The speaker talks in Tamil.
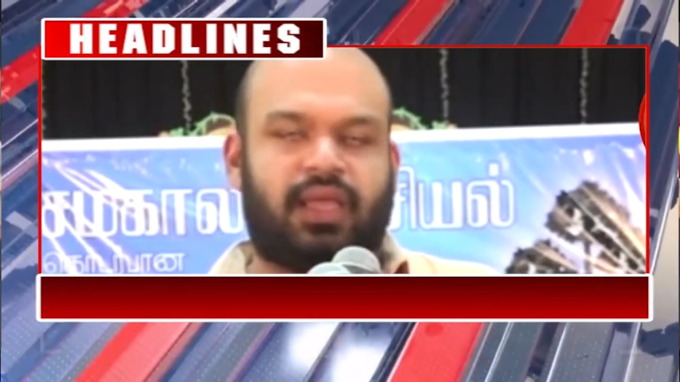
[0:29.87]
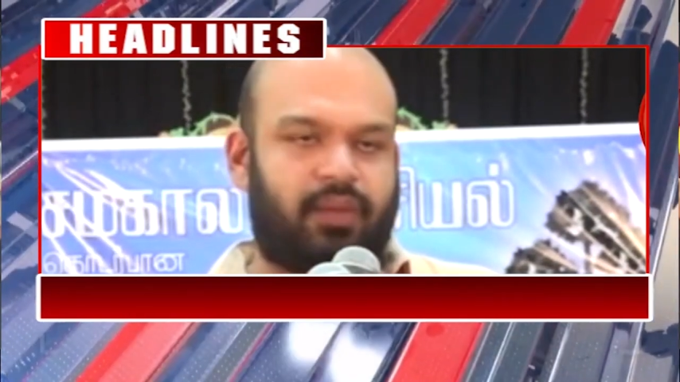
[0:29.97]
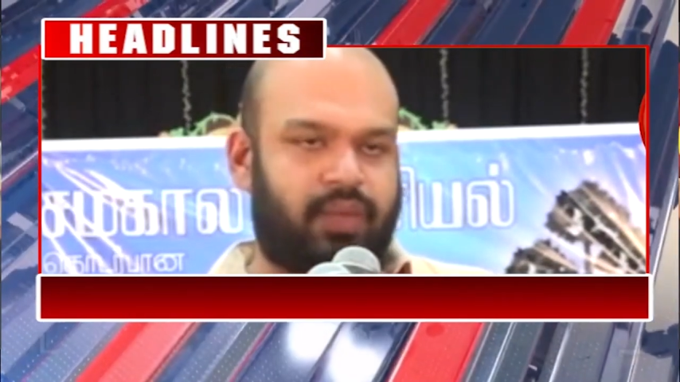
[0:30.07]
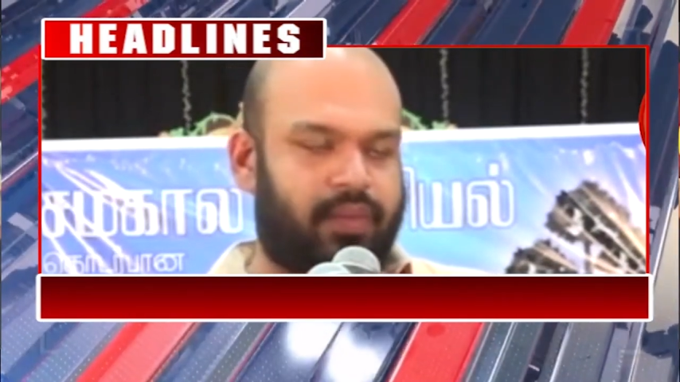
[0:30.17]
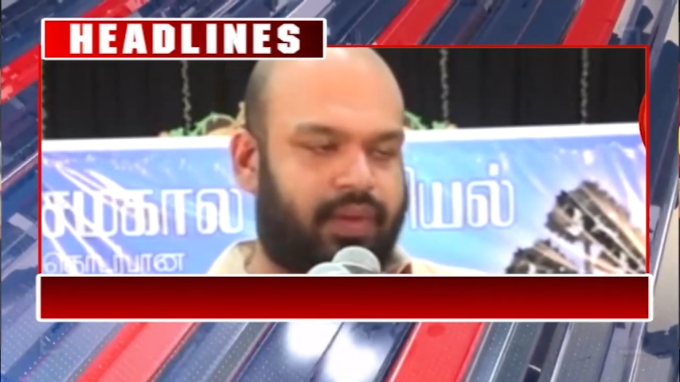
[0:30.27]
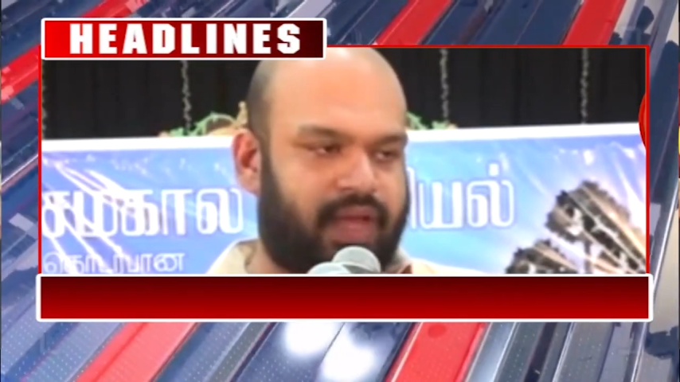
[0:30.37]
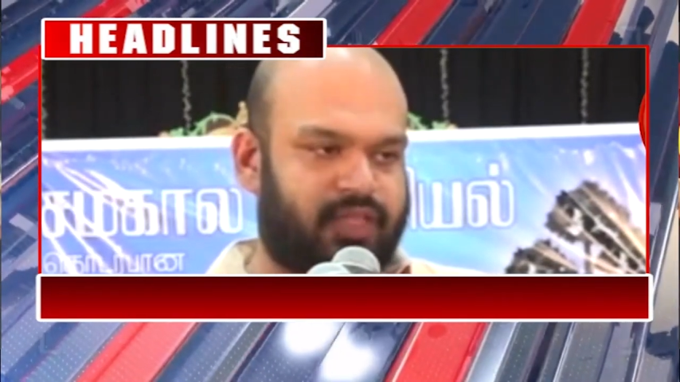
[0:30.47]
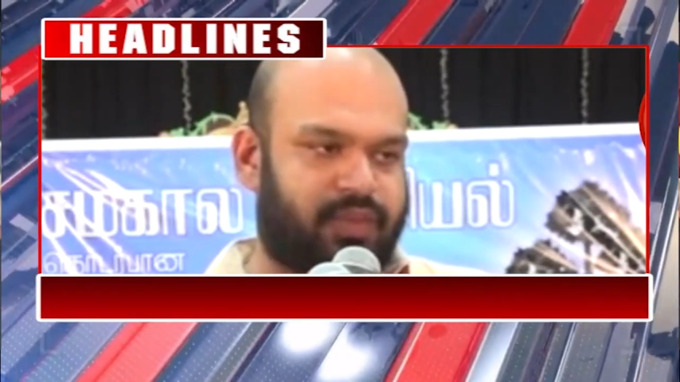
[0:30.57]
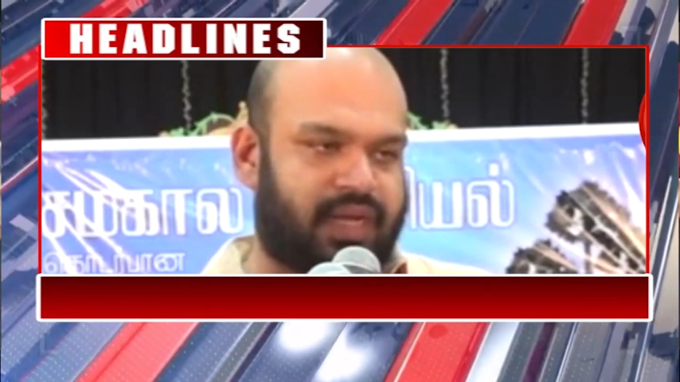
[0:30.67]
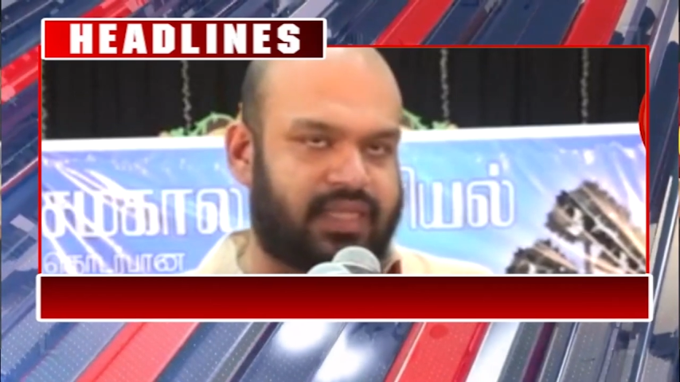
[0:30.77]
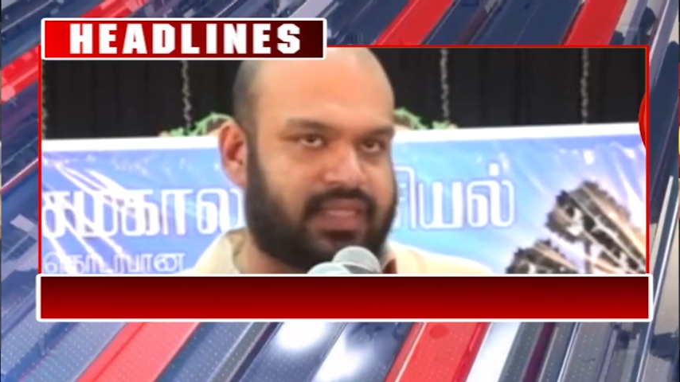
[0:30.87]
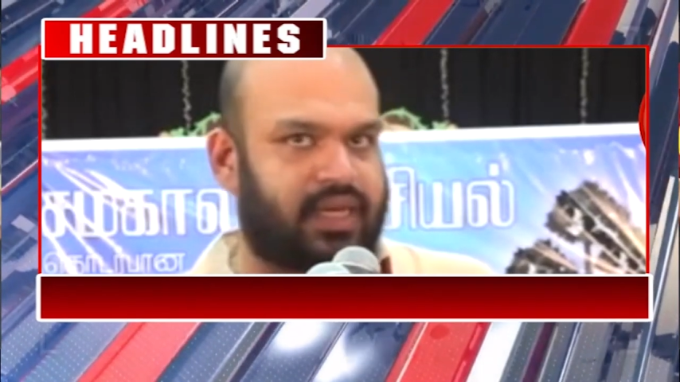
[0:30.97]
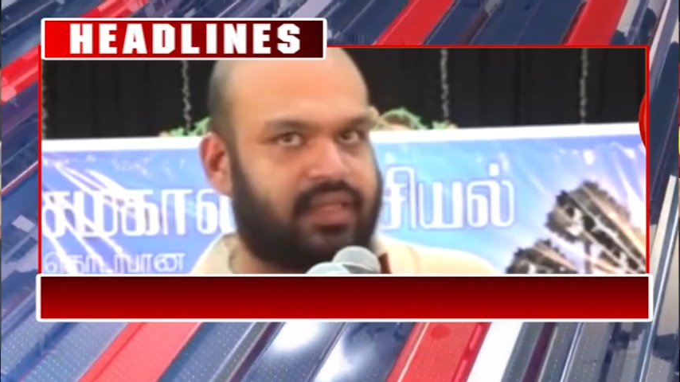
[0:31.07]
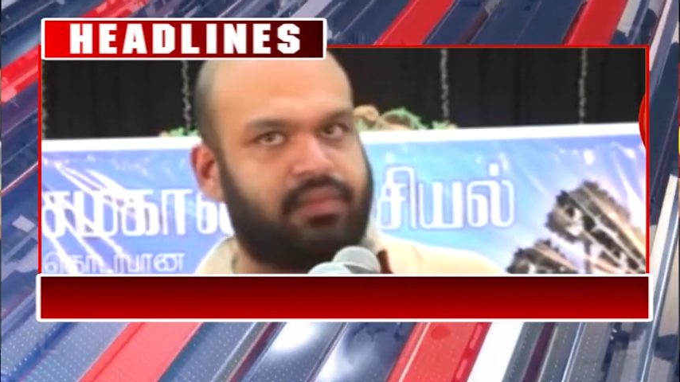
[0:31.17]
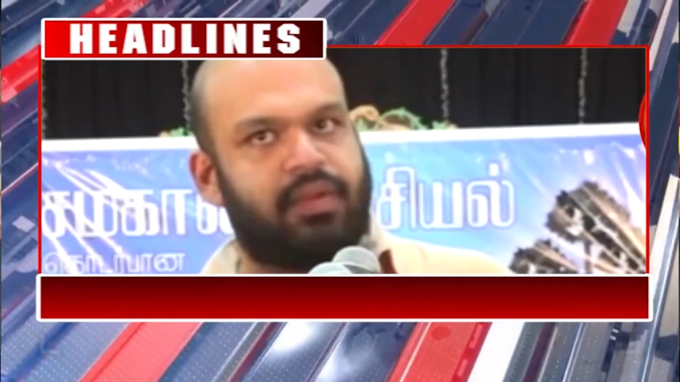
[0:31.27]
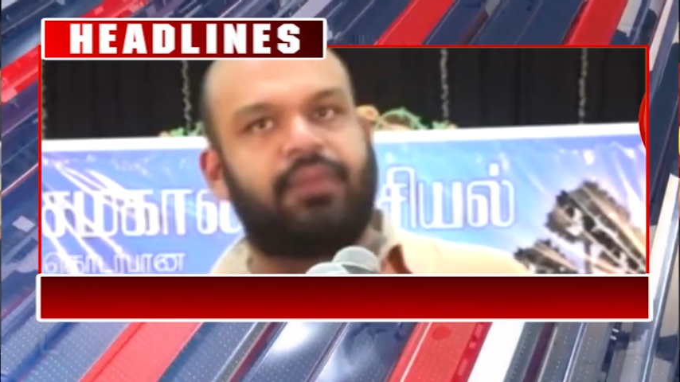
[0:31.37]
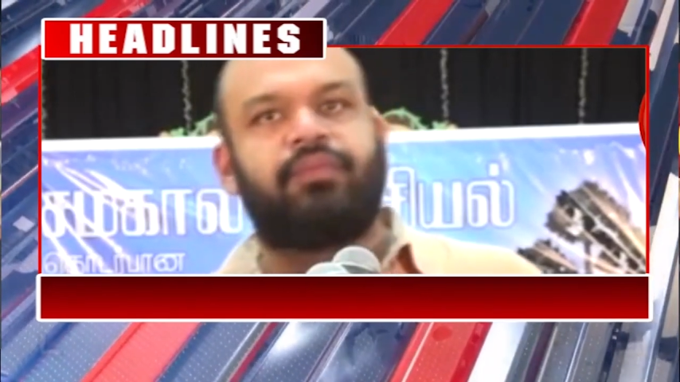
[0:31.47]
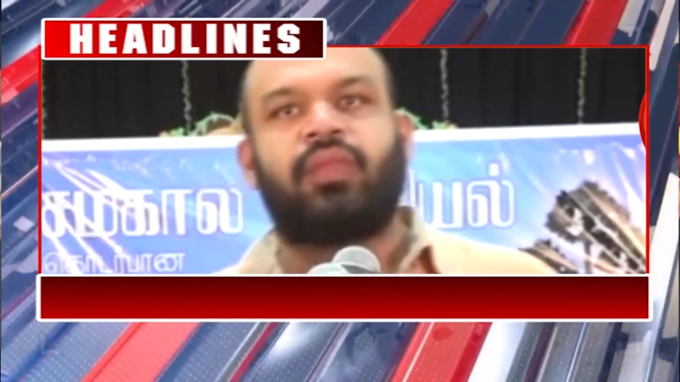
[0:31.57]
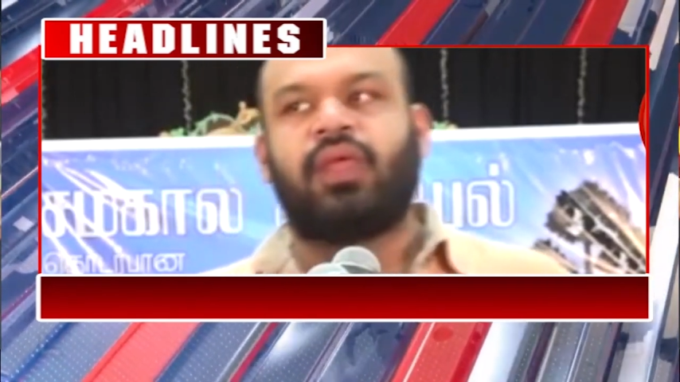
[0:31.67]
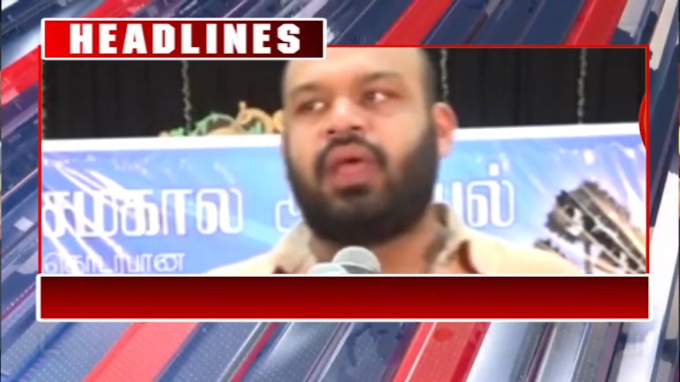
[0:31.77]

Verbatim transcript: தமிழ் தேசிய கூட்டமைப்பின் நாடாளுமன்ற